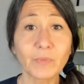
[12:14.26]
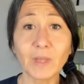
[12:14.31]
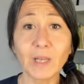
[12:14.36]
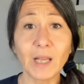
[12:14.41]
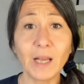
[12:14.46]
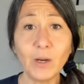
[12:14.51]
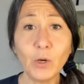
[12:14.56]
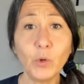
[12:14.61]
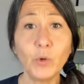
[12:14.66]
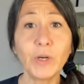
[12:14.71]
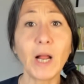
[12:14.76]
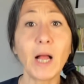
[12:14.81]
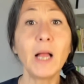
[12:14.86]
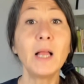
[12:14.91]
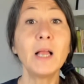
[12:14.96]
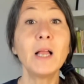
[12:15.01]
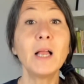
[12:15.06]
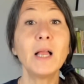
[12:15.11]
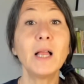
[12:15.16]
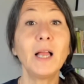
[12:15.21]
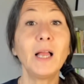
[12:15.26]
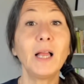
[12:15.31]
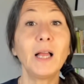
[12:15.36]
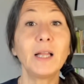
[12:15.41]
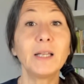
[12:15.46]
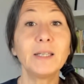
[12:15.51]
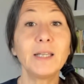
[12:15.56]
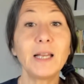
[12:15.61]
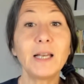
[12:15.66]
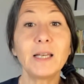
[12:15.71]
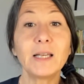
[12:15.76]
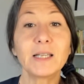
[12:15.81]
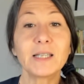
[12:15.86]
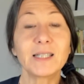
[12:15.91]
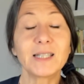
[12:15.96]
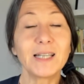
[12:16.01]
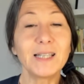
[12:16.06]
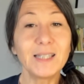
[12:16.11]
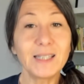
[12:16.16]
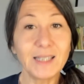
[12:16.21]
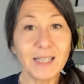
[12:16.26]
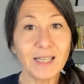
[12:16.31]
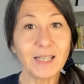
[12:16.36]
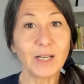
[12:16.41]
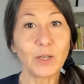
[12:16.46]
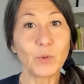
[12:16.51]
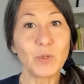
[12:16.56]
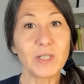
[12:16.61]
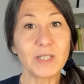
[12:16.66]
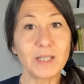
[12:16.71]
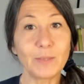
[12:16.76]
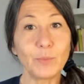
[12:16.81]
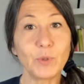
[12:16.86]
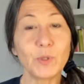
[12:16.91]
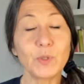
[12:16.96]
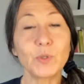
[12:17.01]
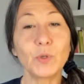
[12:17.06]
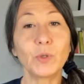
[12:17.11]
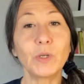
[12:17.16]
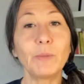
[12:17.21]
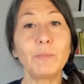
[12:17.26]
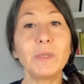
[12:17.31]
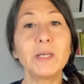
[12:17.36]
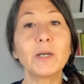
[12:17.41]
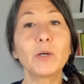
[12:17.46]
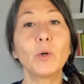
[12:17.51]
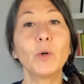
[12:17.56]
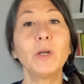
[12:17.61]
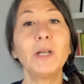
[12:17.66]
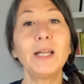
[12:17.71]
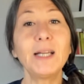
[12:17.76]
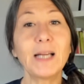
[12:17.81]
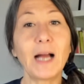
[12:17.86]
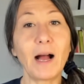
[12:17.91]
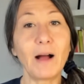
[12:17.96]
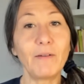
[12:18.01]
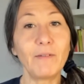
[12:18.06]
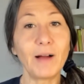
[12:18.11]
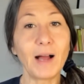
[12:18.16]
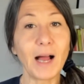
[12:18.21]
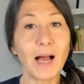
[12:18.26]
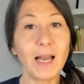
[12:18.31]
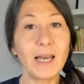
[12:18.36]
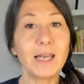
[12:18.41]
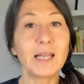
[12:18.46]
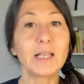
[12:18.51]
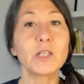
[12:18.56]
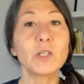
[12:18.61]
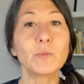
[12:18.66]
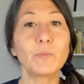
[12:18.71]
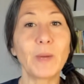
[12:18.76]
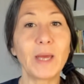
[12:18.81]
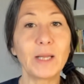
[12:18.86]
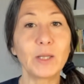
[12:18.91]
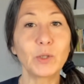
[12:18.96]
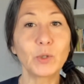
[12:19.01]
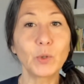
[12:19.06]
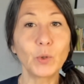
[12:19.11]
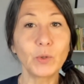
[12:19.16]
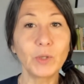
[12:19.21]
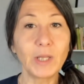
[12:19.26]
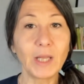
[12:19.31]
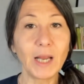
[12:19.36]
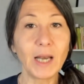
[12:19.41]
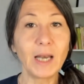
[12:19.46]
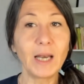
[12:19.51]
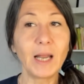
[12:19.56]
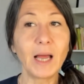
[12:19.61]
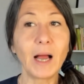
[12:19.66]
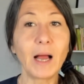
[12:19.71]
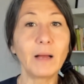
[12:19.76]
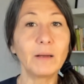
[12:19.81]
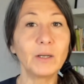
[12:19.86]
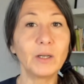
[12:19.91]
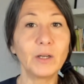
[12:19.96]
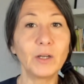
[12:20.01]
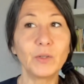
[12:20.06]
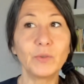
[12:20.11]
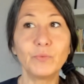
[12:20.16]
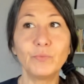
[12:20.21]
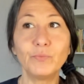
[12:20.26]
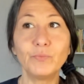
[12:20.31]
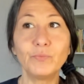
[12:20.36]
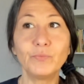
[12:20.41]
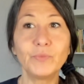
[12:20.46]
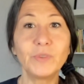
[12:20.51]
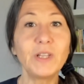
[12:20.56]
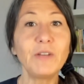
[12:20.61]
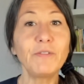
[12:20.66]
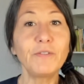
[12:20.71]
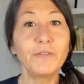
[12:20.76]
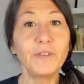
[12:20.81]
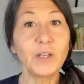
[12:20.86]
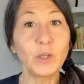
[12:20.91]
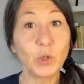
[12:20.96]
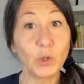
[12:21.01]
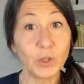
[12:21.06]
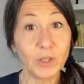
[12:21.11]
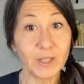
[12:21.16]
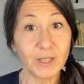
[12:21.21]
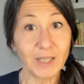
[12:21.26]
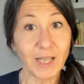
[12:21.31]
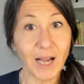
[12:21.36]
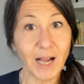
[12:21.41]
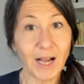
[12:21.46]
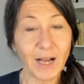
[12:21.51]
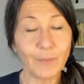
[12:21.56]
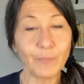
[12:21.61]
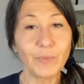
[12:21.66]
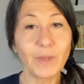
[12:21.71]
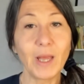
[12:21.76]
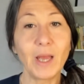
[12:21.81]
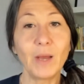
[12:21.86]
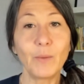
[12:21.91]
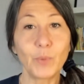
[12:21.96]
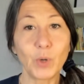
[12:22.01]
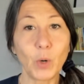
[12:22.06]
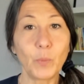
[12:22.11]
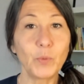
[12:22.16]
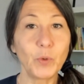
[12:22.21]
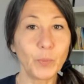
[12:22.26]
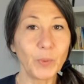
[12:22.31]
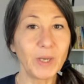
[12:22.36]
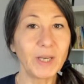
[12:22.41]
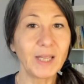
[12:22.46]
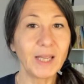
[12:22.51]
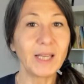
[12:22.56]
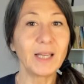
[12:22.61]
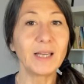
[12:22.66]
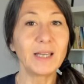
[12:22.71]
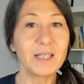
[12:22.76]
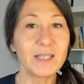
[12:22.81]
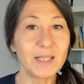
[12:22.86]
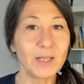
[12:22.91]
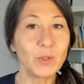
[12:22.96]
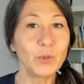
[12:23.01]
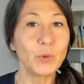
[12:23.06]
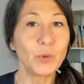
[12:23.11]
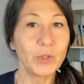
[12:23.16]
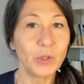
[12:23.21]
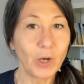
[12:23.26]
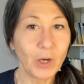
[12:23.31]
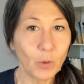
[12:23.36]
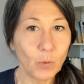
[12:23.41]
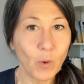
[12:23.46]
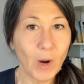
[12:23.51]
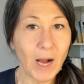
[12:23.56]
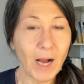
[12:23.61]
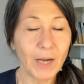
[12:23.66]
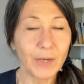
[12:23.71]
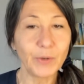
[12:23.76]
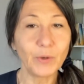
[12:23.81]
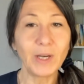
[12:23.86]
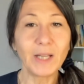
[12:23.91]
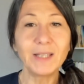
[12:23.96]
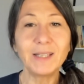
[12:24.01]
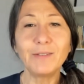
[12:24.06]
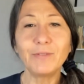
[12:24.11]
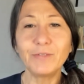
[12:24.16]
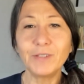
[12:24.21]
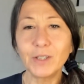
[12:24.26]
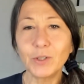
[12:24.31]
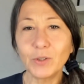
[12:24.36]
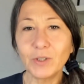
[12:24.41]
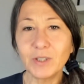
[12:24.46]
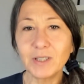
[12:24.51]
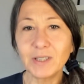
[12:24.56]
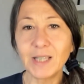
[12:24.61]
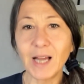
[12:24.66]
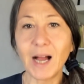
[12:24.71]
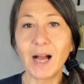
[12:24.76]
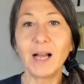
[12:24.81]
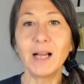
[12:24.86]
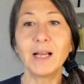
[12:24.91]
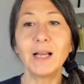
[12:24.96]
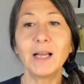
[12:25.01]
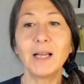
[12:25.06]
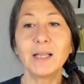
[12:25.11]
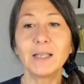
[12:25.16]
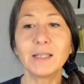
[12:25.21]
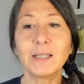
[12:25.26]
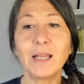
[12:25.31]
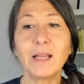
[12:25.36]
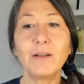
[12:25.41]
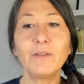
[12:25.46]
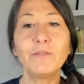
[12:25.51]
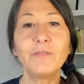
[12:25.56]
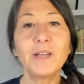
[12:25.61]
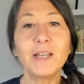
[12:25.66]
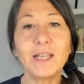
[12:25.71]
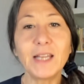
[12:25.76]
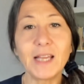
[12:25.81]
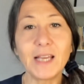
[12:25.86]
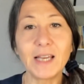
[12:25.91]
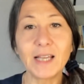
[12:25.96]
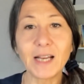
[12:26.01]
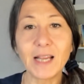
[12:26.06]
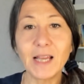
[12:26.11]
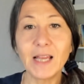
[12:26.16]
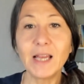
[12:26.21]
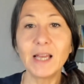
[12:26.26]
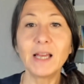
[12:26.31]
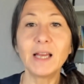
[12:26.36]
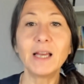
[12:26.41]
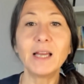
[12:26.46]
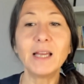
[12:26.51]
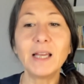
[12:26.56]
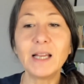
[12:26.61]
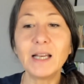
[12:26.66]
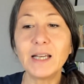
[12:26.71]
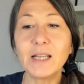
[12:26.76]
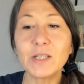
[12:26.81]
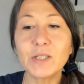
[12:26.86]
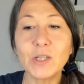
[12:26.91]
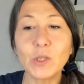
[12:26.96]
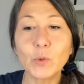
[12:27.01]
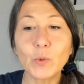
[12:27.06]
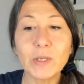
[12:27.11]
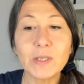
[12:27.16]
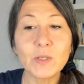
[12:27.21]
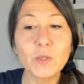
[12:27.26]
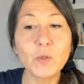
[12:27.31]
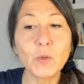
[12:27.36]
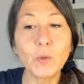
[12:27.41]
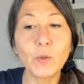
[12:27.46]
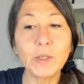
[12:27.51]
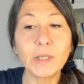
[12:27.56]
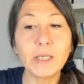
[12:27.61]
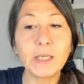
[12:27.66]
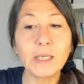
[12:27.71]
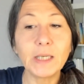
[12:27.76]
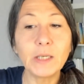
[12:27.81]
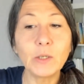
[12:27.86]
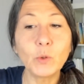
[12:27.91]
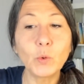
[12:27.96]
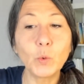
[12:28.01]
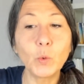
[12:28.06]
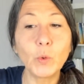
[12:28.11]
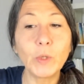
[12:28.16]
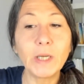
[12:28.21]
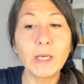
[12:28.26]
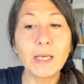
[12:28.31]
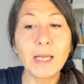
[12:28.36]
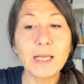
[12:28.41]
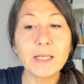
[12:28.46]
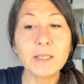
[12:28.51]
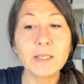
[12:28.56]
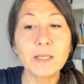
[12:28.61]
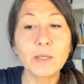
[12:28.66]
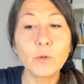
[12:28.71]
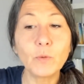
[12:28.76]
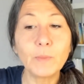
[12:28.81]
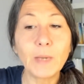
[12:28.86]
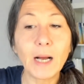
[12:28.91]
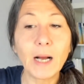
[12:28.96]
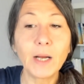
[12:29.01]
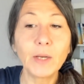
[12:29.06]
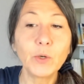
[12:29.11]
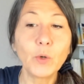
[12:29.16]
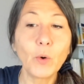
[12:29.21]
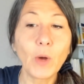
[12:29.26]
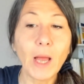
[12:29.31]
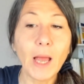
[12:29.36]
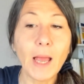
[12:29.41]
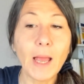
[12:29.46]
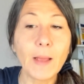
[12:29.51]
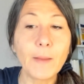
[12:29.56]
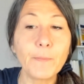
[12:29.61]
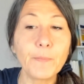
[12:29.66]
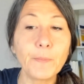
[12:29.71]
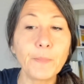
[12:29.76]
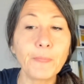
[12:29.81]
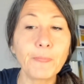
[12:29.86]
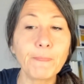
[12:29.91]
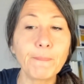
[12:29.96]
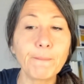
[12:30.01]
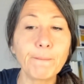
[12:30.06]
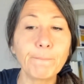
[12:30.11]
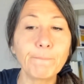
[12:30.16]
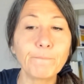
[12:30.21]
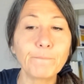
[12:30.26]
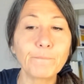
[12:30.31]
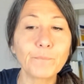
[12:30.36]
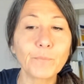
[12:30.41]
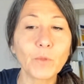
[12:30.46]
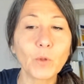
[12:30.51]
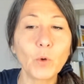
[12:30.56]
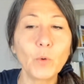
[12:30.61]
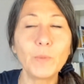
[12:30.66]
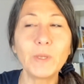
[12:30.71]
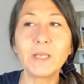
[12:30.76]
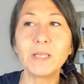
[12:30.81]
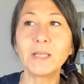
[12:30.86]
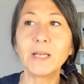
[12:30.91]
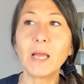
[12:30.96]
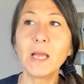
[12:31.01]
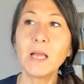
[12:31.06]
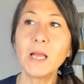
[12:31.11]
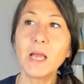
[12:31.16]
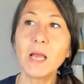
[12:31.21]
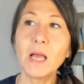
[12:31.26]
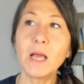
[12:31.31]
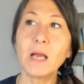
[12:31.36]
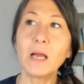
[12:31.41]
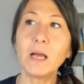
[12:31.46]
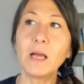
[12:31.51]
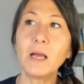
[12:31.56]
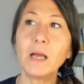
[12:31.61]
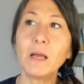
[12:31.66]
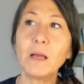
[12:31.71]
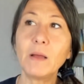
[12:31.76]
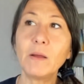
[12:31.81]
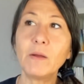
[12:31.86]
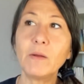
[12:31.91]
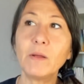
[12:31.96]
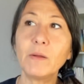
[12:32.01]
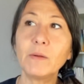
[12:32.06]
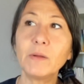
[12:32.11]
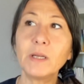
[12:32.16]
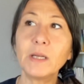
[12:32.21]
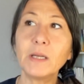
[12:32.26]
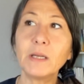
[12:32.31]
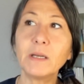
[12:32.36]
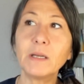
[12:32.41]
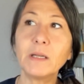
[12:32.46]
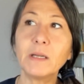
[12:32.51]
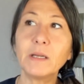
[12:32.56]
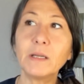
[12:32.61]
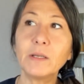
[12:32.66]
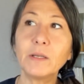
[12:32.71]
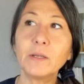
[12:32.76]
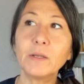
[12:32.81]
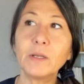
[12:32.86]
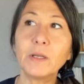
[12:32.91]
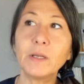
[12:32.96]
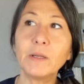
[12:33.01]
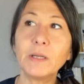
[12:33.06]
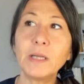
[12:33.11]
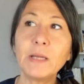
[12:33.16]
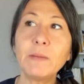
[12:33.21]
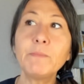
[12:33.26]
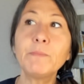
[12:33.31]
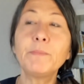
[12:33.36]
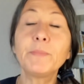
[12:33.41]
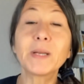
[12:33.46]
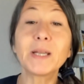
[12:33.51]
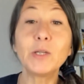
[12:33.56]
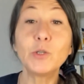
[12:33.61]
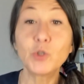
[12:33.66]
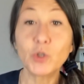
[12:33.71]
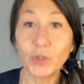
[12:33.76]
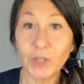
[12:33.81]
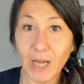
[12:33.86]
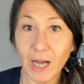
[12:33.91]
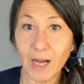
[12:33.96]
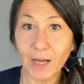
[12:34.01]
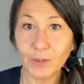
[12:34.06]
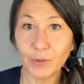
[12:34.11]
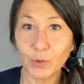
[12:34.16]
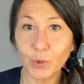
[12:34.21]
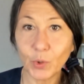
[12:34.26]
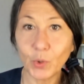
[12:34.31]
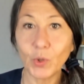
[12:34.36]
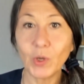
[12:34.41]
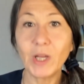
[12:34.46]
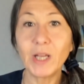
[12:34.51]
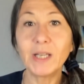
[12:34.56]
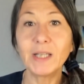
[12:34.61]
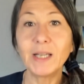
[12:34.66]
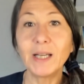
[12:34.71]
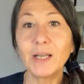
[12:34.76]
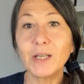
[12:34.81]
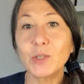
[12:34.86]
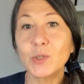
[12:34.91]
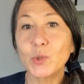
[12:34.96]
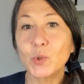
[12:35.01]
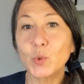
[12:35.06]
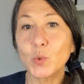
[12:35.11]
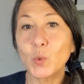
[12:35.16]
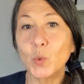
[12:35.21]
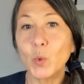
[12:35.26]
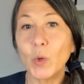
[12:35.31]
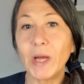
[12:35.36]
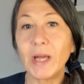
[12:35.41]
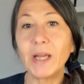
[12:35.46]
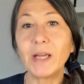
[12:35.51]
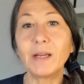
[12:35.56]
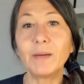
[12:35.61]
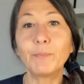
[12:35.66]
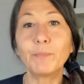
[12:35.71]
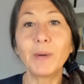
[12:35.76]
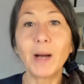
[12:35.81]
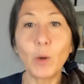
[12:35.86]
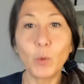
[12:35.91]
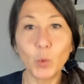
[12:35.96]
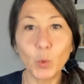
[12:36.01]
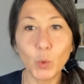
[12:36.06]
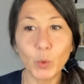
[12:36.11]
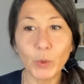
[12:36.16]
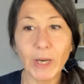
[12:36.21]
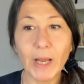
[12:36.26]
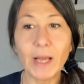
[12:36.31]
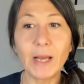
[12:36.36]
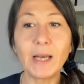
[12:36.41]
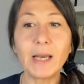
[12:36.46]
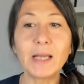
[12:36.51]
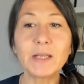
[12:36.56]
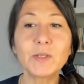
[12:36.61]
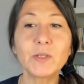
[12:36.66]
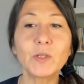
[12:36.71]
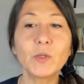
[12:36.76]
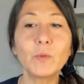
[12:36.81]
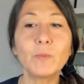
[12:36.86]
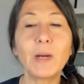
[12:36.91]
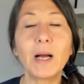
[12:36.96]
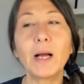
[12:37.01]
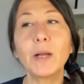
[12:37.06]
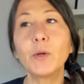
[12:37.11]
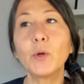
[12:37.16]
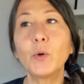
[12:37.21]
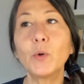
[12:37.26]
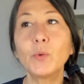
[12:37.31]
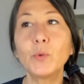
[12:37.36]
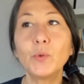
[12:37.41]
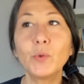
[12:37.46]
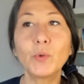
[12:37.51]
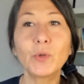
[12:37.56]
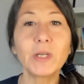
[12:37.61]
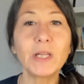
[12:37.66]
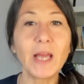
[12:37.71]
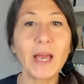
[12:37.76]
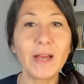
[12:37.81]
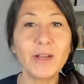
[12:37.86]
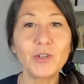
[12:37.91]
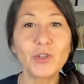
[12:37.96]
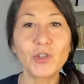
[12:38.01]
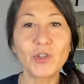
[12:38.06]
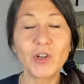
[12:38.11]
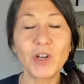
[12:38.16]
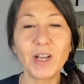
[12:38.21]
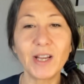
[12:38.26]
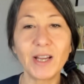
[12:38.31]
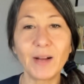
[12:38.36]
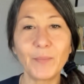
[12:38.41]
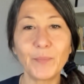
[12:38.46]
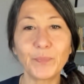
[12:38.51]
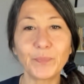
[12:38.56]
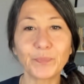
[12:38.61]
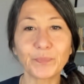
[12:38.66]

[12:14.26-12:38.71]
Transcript: allora nel sentire questa emozione mi collegava all'aspetto della eh, difficoltà, proprio perché essendo io acquario, la difficoltà nel vedere eh, le situazioni in cui l'essere umano è, mh, mm, come dire, eh, imprigionato nelle sue paure. L'essere umano non riesce